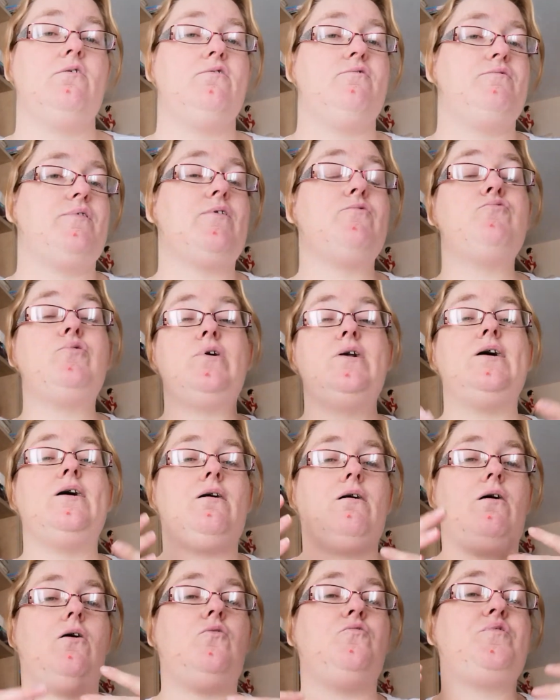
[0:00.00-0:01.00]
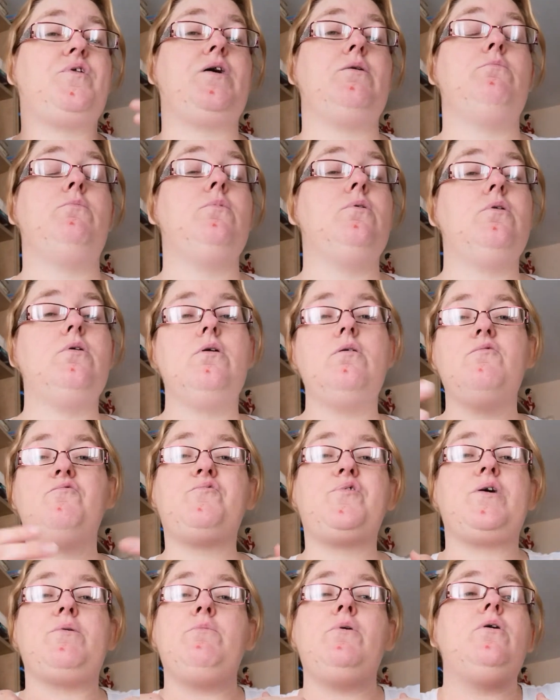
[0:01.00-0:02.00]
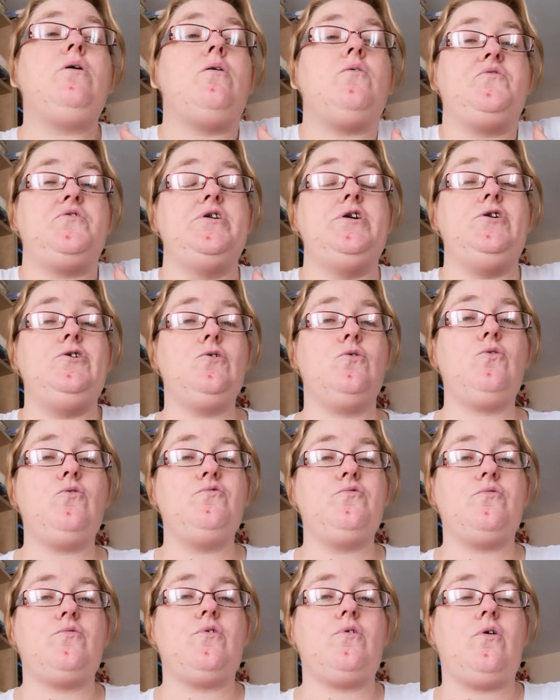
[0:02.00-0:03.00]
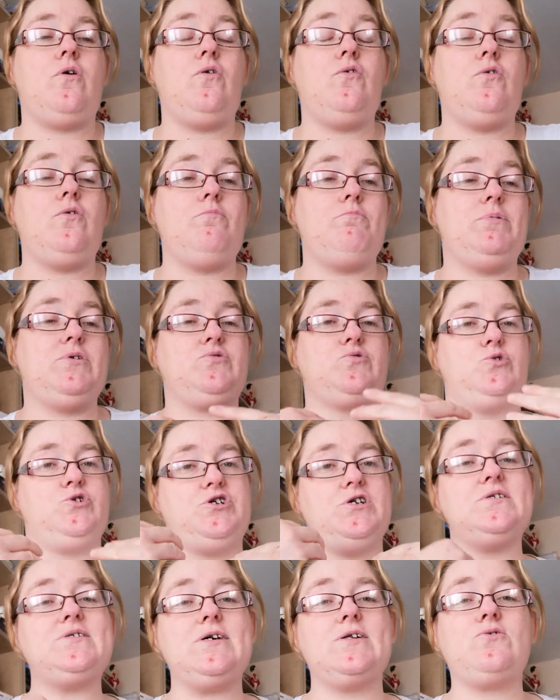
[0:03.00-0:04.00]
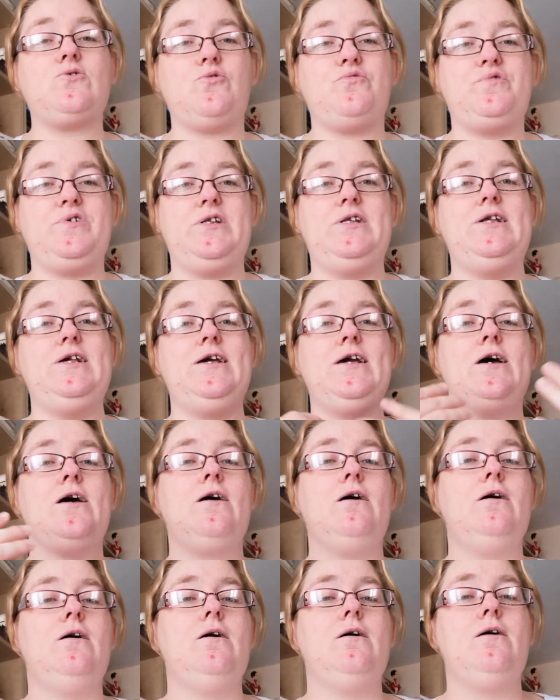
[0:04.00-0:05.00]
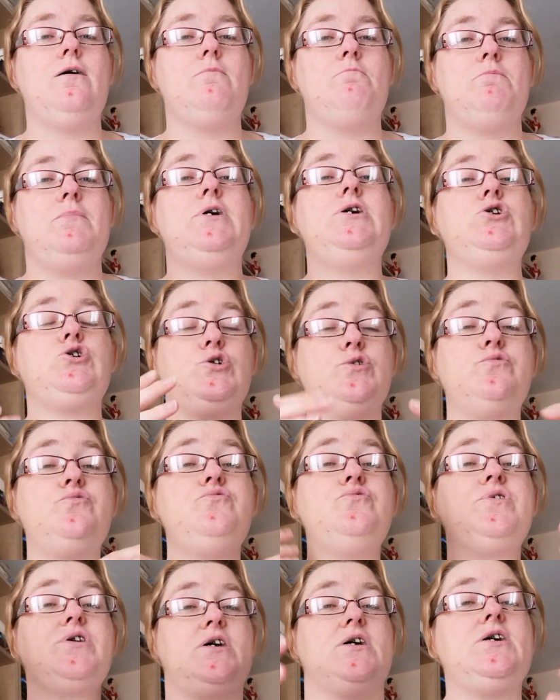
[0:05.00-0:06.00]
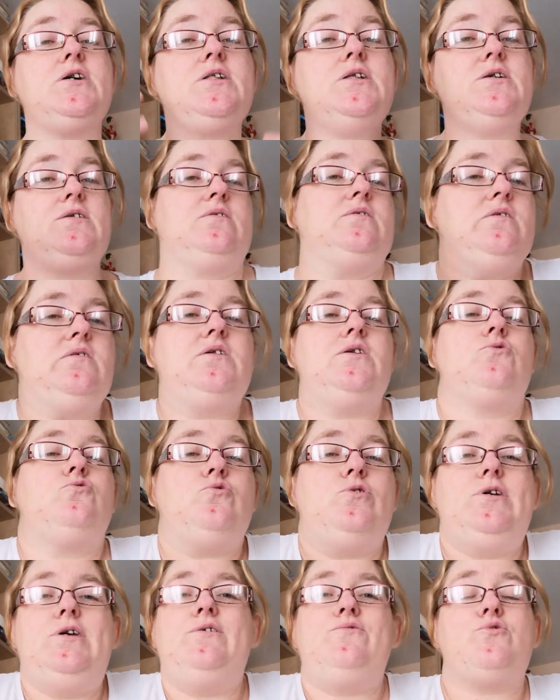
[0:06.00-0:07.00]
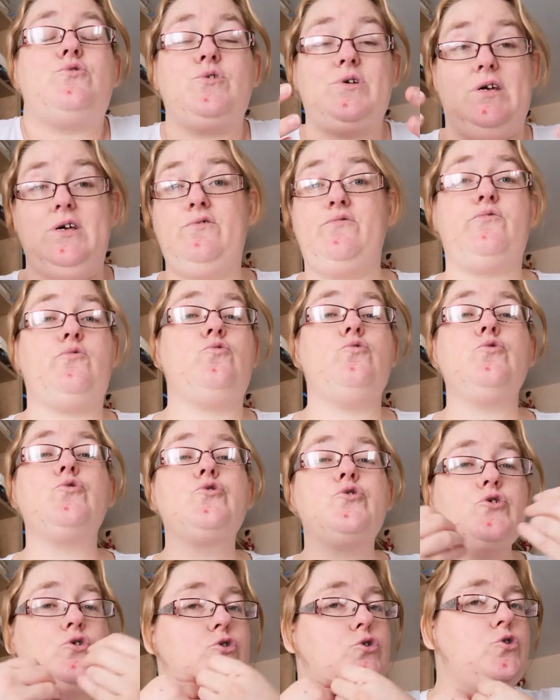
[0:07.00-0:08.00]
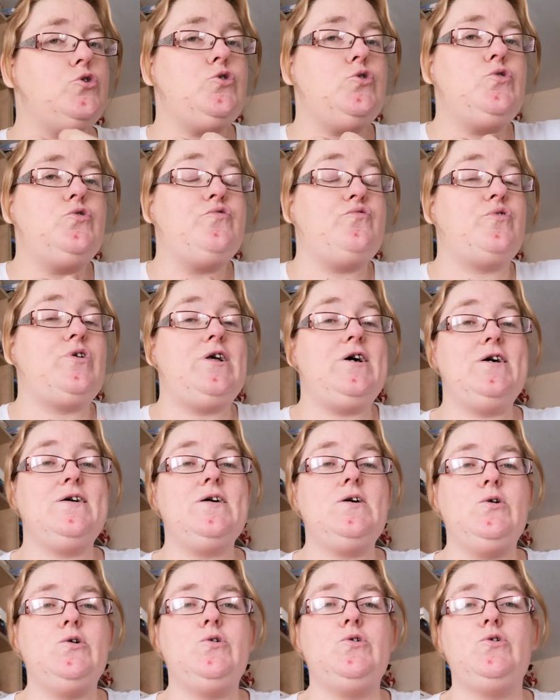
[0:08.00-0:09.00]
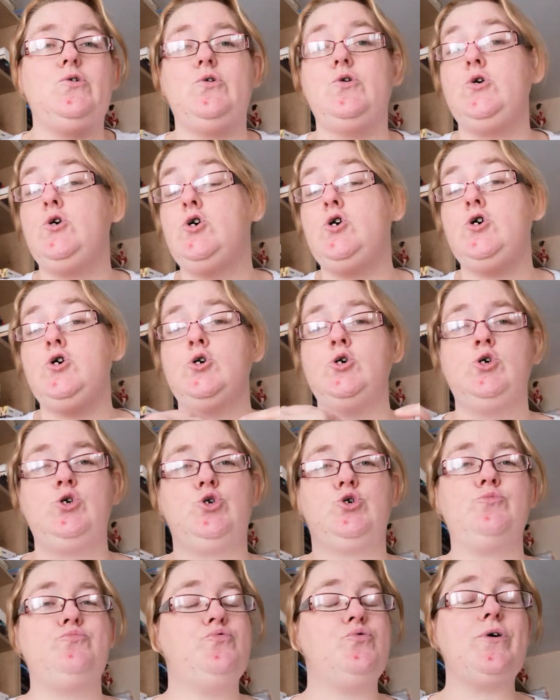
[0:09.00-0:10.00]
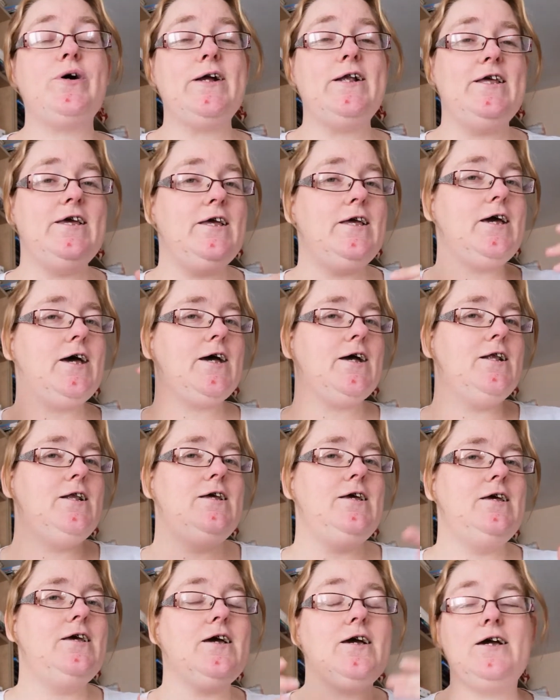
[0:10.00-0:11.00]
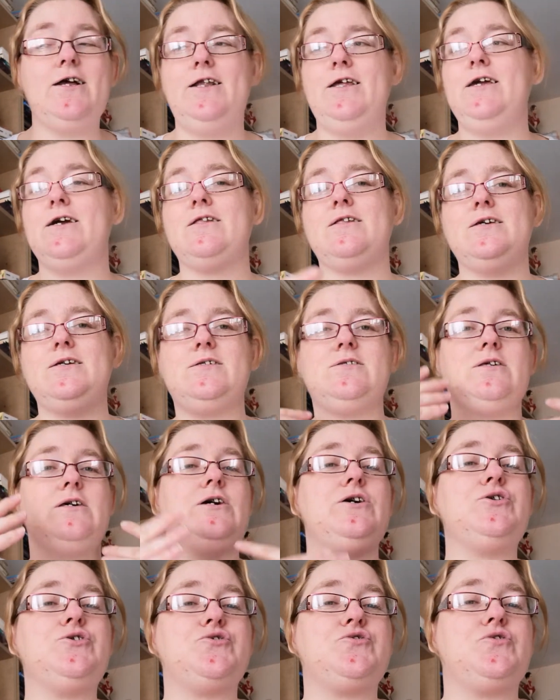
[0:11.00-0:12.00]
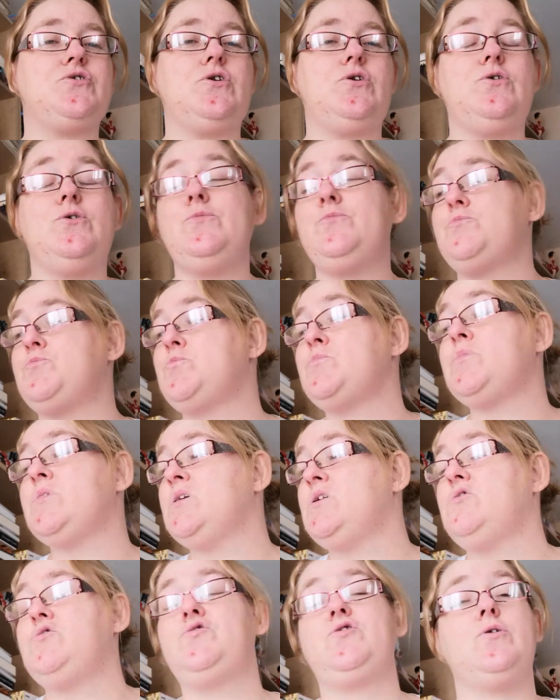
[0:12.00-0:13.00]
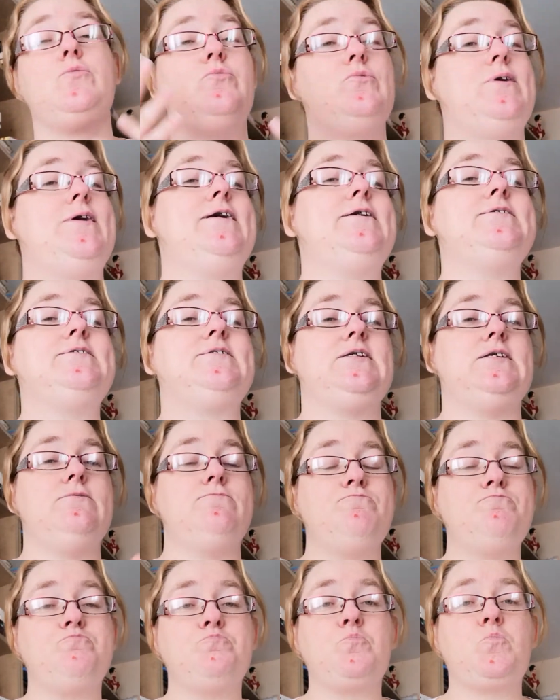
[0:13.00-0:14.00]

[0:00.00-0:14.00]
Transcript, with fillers: enfin voilà, en vraiment, vraiment en ayant parce que j'ai cette envie de lire, mais je voudrais des idées de livres qui font que euh, voilà, euh, je pourrais lire et lire et lire des heures sans sans me lasser.